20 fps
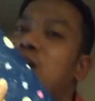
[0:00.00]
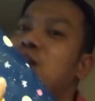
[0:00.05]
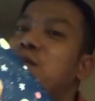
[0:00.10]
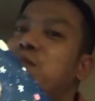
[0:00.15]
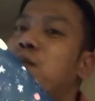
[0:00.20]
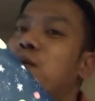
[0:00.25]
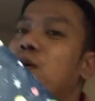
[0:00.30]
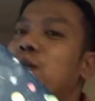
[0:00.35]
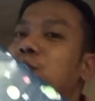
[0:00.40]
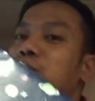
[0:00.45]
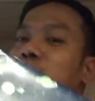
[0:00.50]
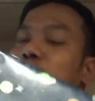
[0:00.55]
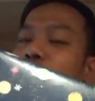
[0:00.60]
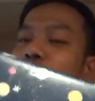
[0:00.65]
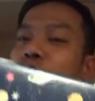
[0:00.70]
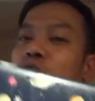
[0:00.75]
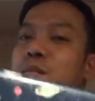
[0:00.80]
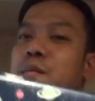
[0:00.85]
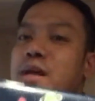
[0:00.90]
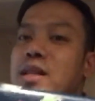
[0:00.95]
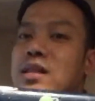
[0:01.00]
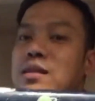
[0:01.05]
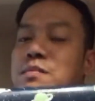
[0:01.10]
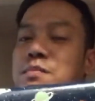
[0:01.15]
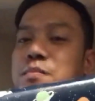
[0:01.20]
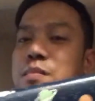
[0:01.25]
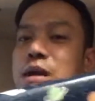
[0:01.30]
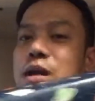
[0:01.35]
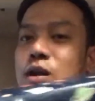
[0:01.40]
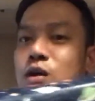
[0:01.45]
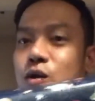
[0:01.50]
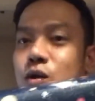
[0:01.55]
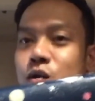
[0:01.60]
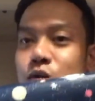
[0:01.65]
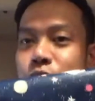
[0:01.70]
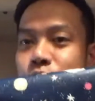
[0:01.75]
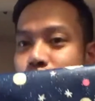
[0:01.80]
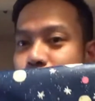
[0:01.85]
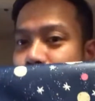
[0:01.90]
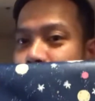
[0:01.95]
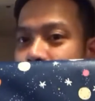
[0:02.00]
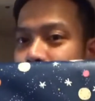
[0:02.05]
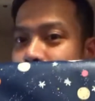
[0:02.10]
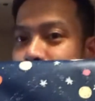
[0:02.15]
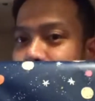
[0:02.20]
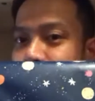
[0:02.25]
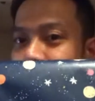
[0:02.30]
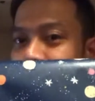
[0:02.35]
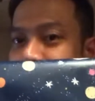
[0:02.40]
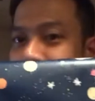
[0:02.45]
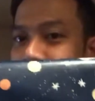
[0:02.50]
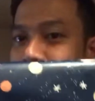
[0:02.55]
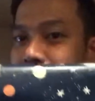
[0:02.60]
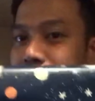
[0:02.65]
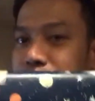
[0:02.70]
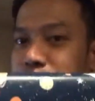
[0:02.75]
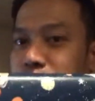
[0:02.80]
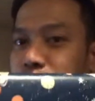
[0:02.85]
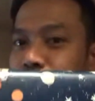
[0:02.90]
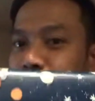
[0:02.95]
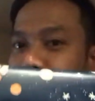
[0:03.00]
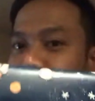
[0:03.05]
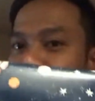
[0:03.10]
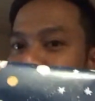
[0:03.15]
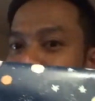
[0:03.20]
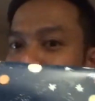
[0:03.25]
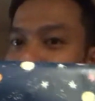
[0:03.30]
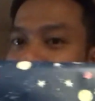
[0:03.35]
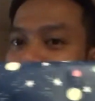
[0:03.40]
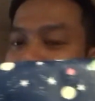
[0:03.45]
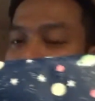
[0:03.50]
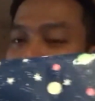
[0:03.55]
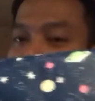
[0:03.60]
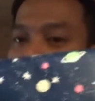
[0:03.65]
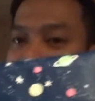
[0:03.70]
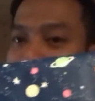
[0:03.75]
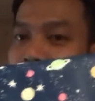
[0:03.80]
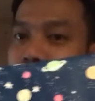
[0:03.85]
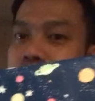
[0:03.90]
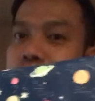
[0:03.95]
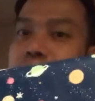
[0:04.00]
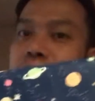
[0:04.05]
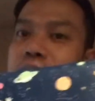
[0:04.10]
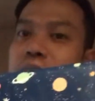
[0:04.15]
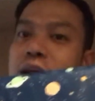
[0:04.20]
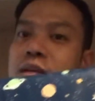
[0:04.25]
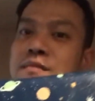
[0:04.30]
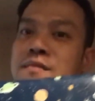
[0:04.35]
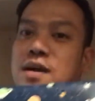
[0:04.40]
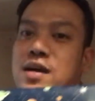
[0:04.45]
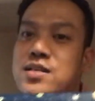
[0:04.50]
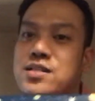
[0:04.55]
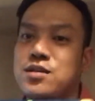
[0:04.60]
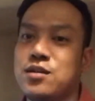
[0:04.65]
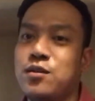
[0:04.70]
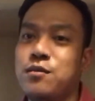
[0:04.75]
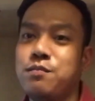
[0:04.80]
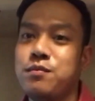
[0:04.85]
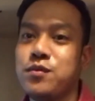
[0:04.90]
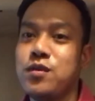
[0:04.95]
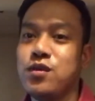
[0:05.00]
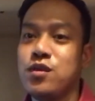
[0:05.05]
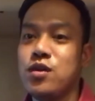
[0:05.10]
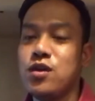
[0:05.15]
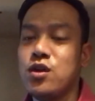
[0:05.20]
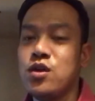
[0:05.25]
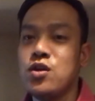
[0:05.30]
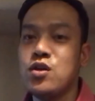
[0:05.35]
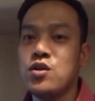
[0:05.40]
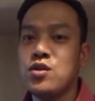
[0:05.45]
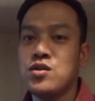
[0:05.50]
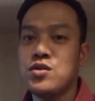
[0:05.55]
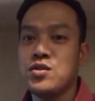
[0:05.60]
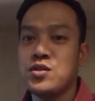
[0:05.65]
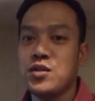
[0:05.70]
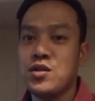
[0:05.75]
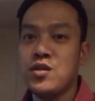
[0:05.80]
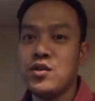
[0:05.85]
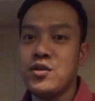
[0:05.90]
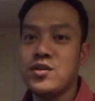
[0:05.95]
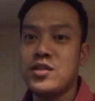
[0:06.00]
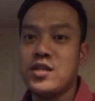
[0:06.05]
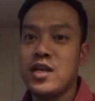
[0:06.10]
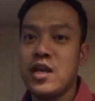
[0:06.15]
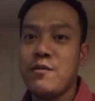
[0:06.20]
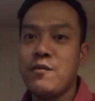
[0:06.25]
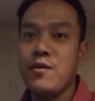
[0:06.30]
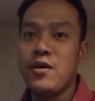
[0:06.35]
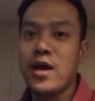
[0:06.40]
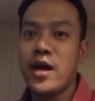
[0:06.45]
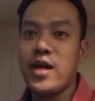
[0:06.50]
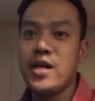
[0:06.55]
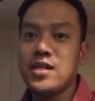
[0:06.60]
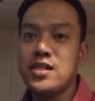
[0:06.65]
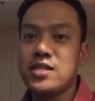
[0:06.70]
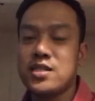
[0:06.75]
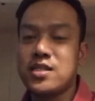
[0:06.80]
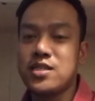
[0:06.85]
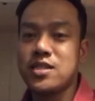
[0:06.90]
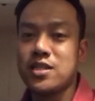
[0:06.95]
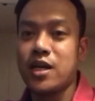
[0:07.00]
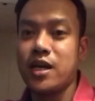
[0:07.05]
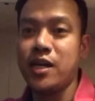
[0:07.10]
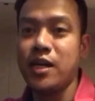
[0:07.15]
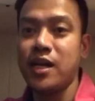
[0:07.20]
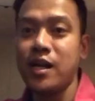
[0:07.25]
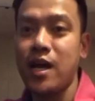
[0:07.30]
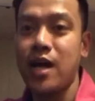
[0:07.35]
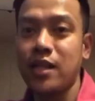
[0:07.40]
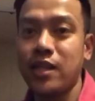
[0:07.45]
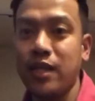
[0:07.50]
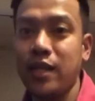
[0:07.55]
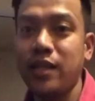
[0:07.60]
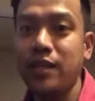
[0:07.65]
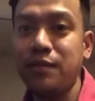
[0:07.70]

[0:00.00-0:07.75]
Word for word: nyo po, comment below kung ano pong laman po nitong gift nito na i-unbox ko. So, sige po guys, start na natin.